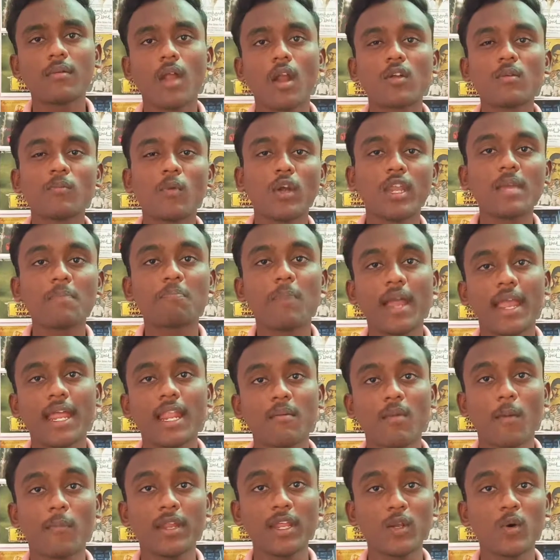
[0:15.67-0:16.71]
நானும் மொழி
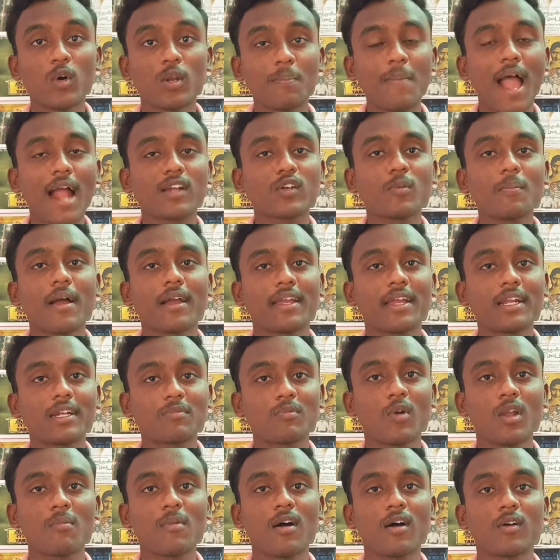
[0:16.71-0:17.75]
பயணம் அப்படின்னு ஒரு பேக் டு பேக் ஹிட்
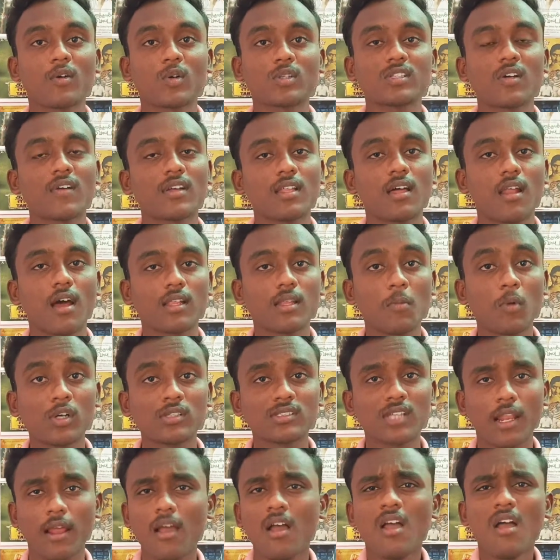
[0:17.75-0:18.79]
மூலமா கொடுத்தவர் தான் ராதமோகன்
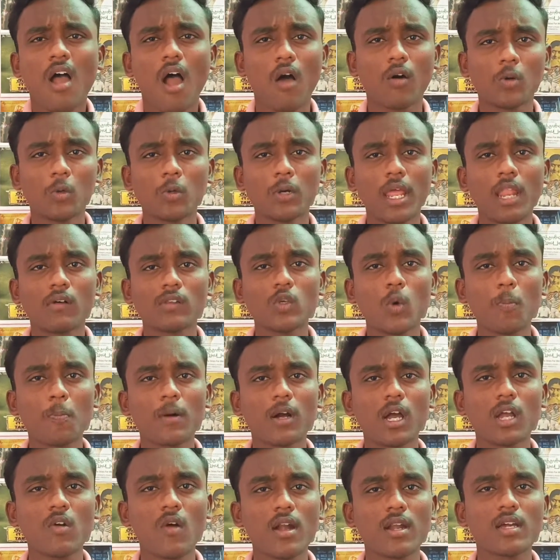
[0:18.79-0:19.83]
சார் அவர் ஓடி வந்து உப்பு
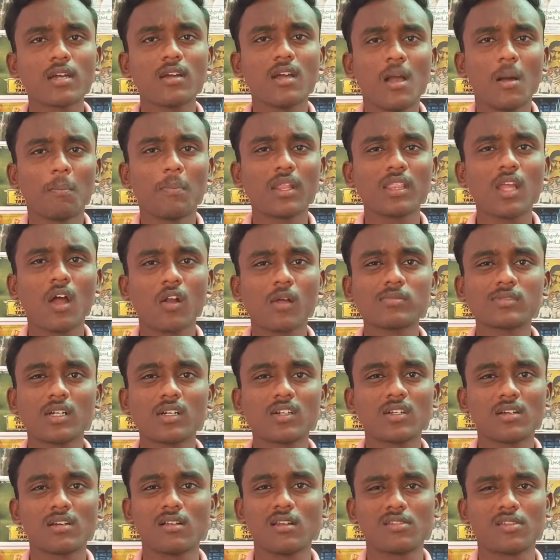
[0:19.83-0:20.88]
கருவாடு பிருந்தானம்
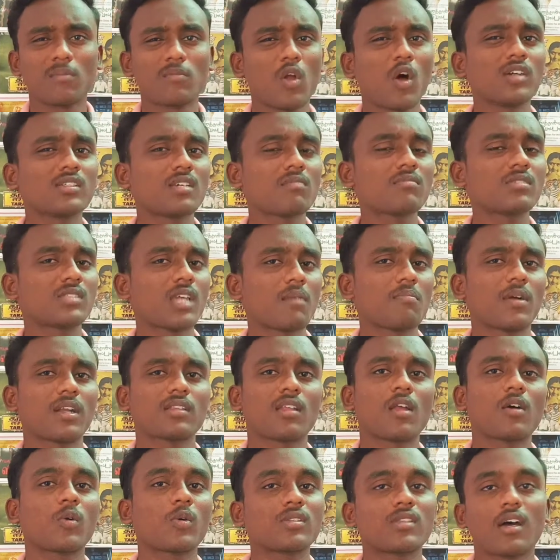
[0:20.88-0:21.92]
சொல்லிட்டு சம் லாஜிக் மிஸ்டேக்
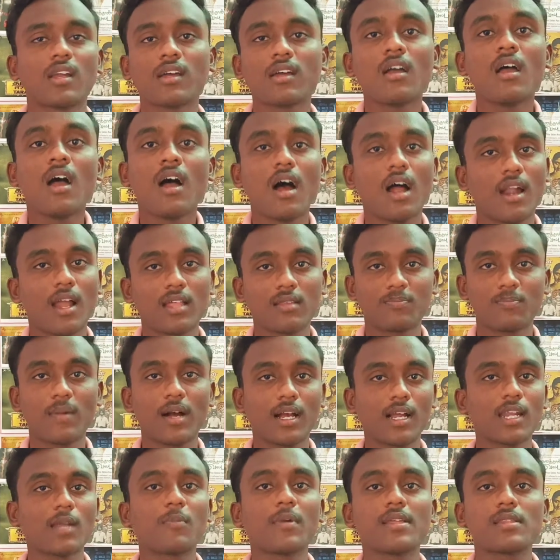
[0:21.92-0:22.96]
படத்தெல்லாம் கொடுத்தாரு ஆனா அது
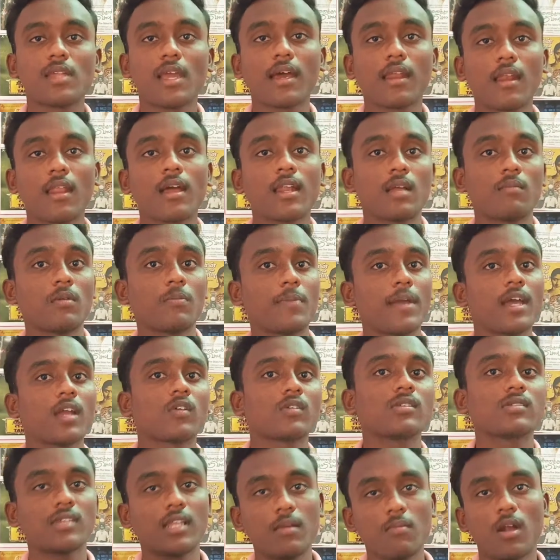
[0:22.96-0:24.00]
மக்களை போய் சேரல நம்ம பேர்
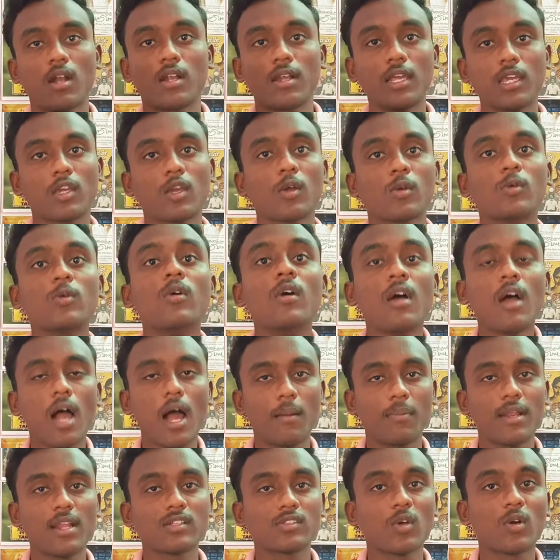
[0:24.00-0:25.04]
வந்து சினிமாவில் நிக்கணும்
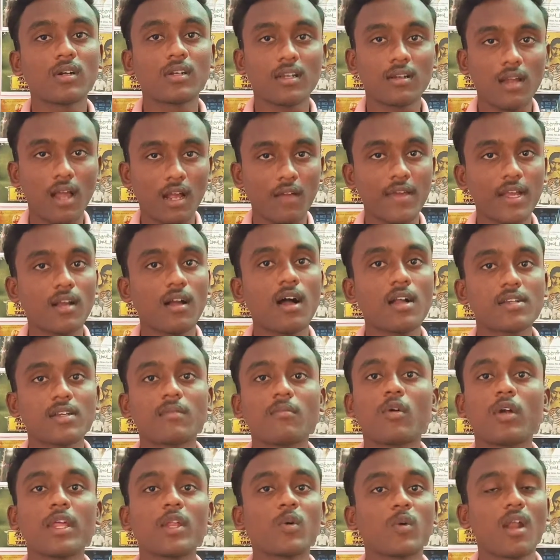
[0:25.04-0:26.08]
அப்படின்னு சொல்லிட்டு இருக்காகவே காற்றின்
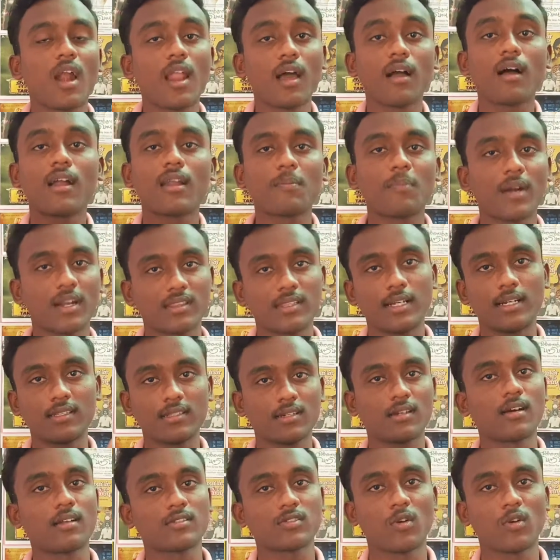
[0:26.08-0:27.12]
மொழின்னு ஒரு அழகான படத்தை எடுத்திருக்காரு